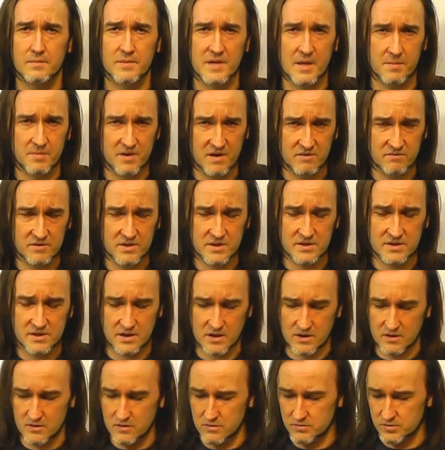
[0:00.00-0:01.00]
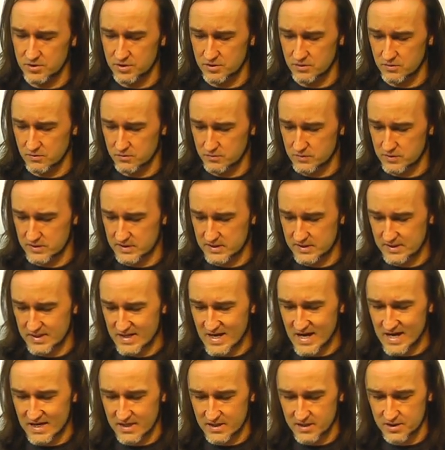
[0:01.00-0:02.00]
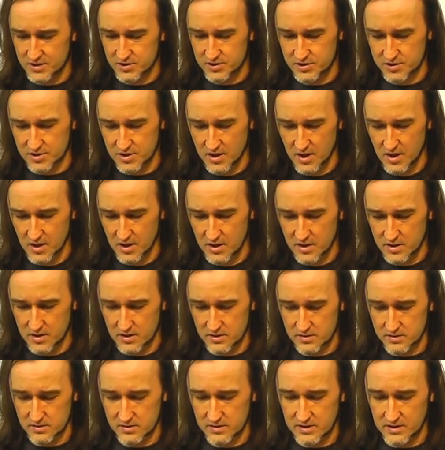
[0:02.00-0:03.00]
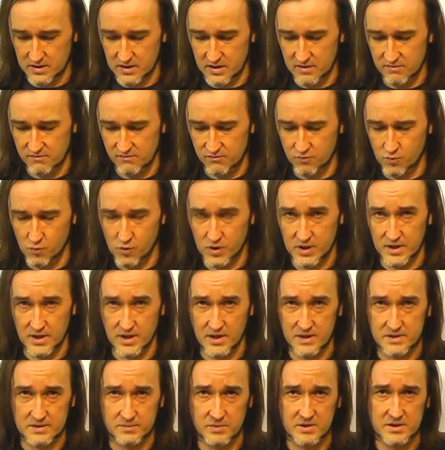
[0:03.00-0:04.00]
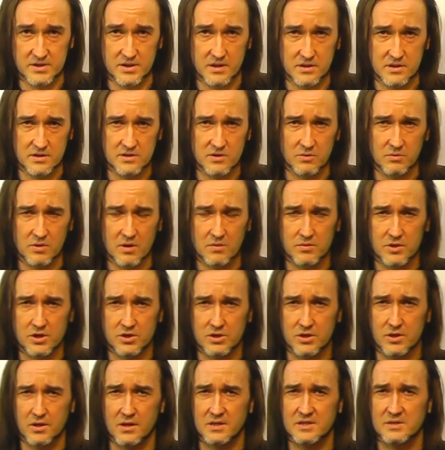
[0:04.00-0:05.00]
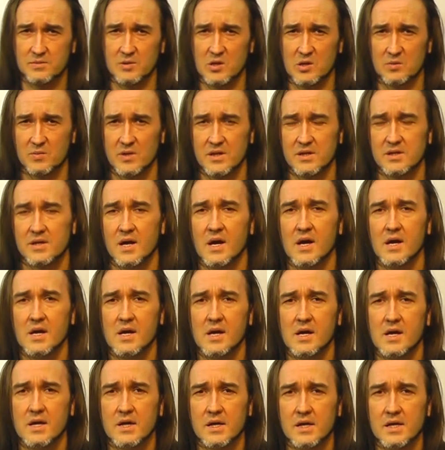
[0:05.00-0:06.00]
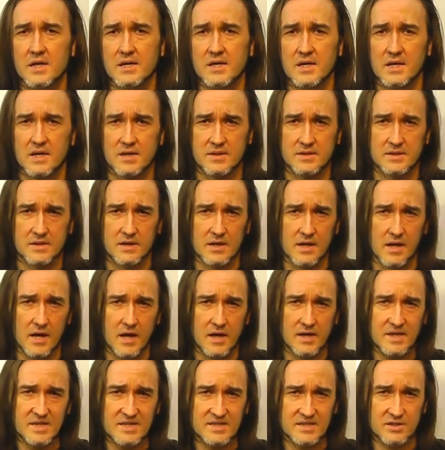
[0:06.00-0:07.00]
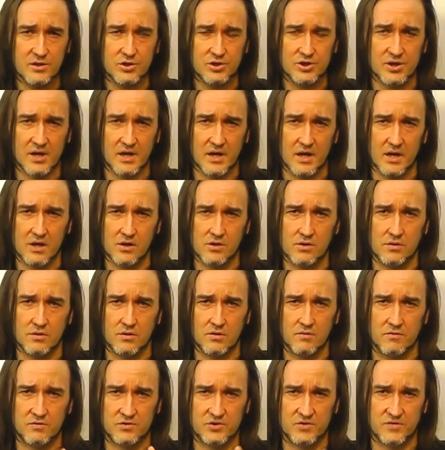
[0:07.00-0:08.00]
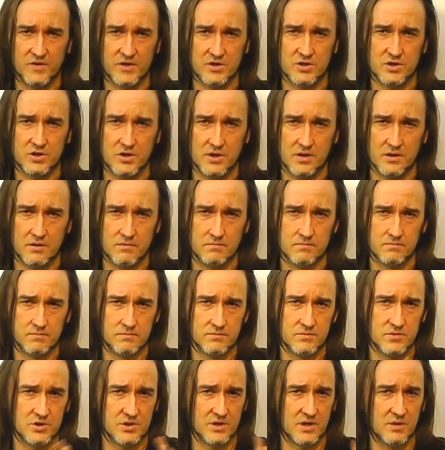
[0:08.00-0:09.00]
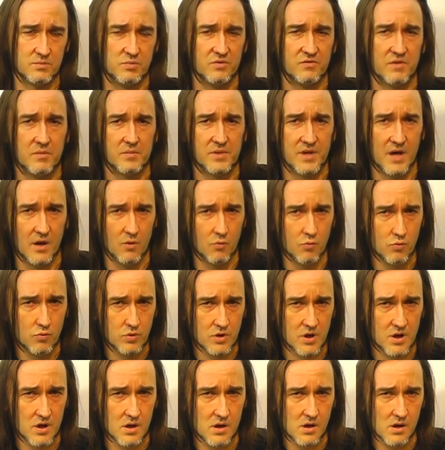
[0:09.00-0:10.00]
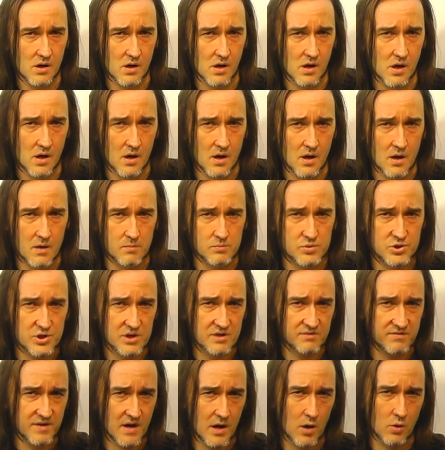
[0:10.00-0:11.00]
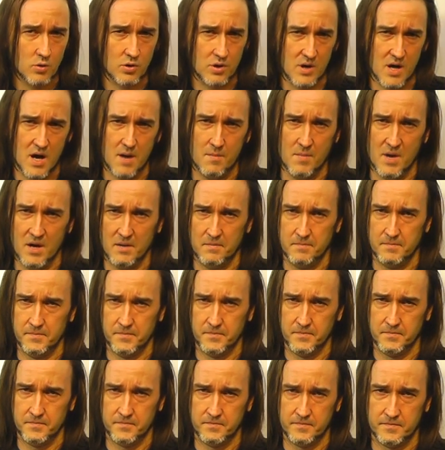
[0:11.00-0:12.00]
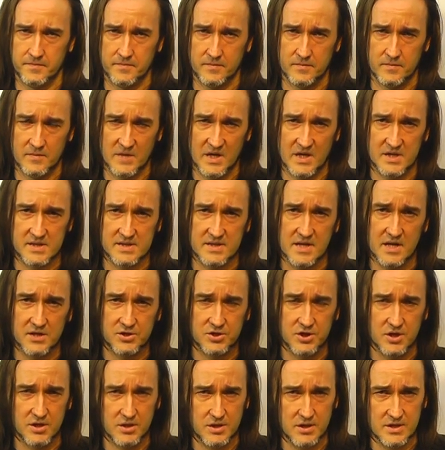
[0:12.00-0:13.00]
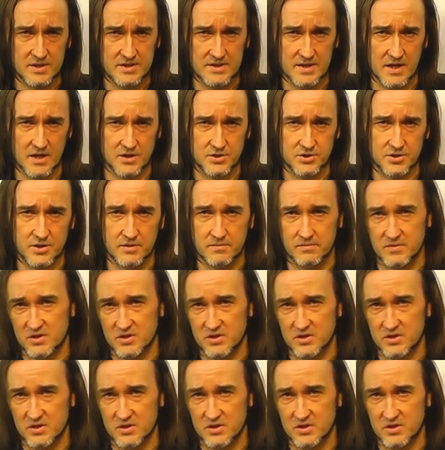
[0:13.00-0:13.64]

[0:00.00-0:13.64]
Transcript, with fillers: naprawdę starałem się znaleźć e, takie włókna. Specjalnie zrobiłem też ten eksperyment. I teraz, jest coś takiego w świecie, że tak powiem, nauki, brzytwa Okhama. Znacie, nie znacie.